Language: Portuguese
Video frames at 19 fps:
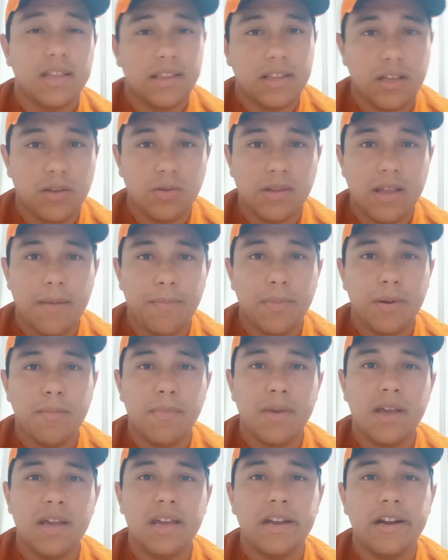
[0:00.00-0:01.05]
tanto da
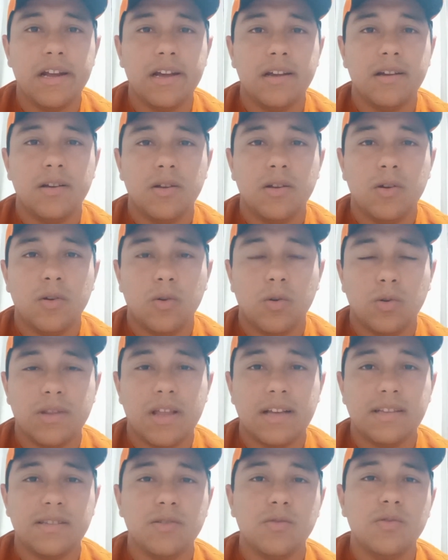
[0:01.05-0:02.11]
primeira ou
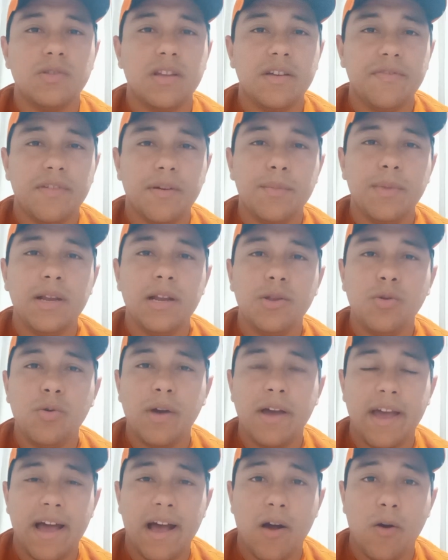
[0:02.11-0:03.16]
da segunda família do
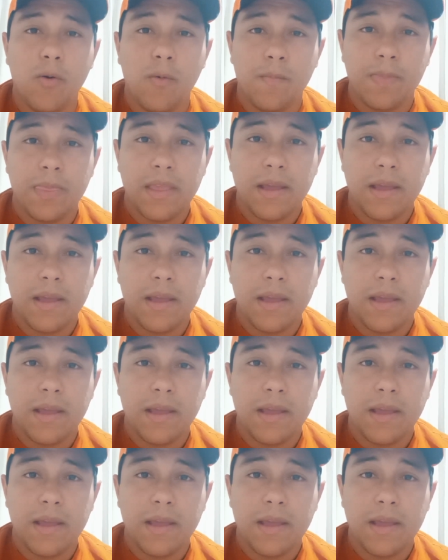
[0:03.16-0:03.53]
real,